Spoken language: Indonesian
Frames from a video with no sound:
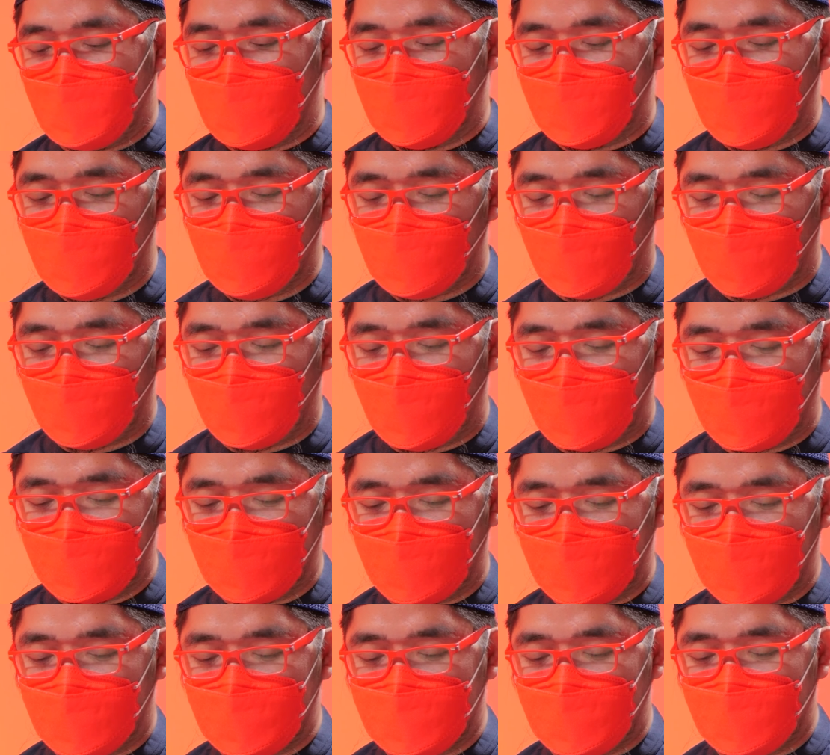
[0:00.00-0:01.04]
Nanti insya Allah akan
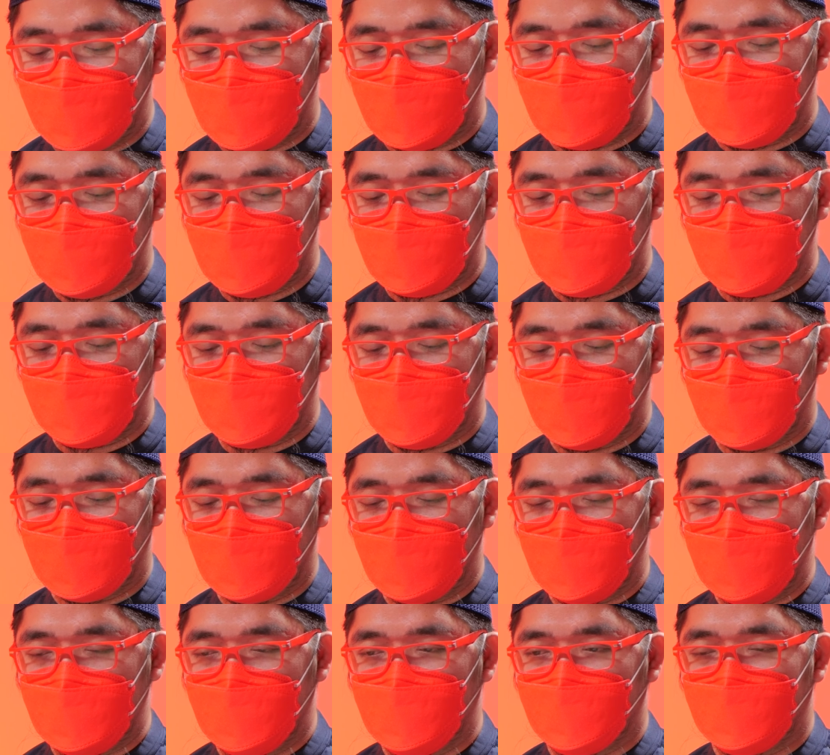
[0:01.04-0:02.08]
kita jadikan
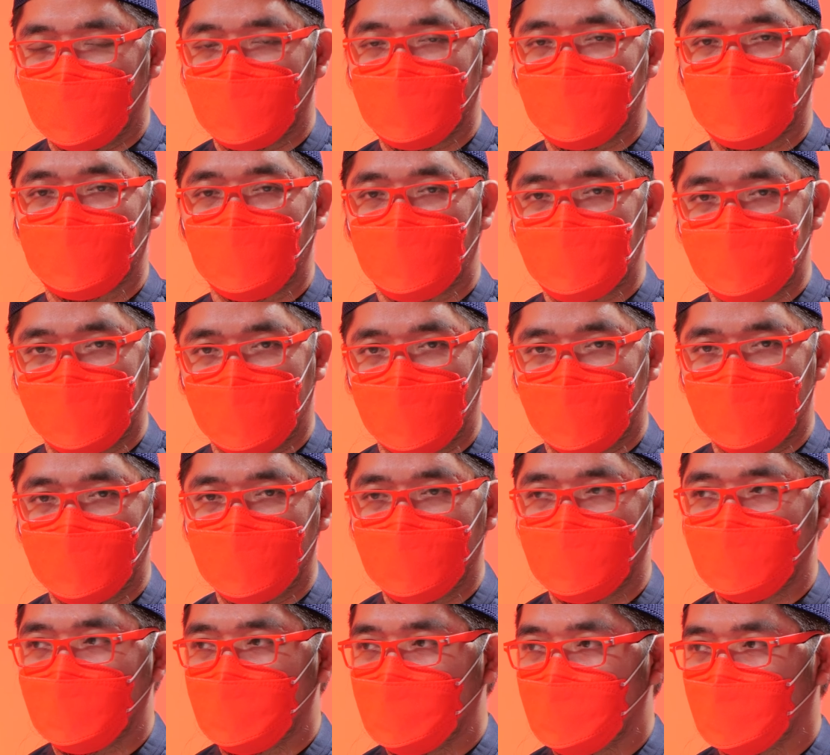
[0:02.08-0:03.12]
sebagai faidah
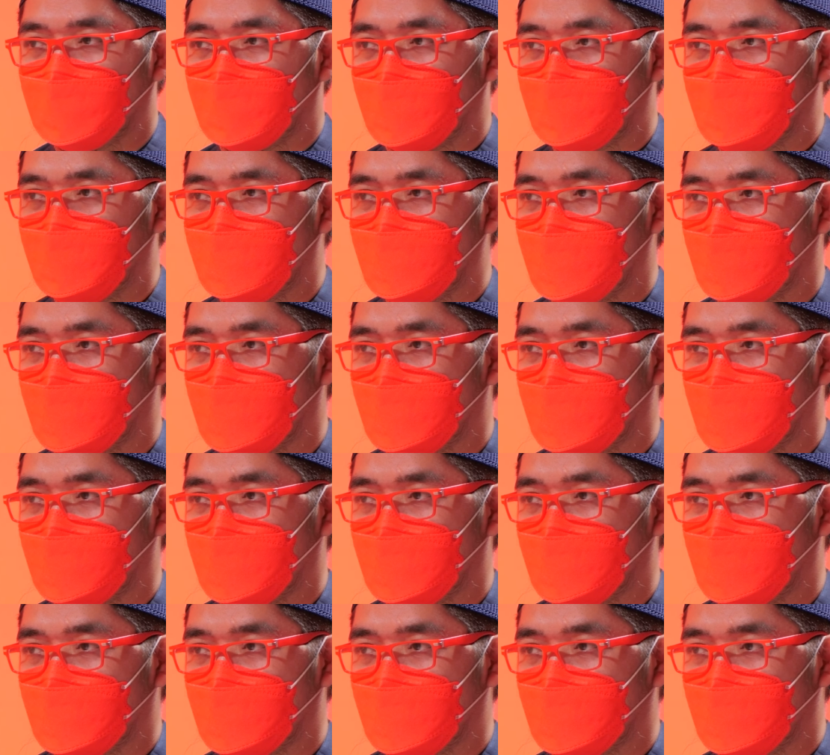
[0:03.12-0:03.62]
tambahan tapi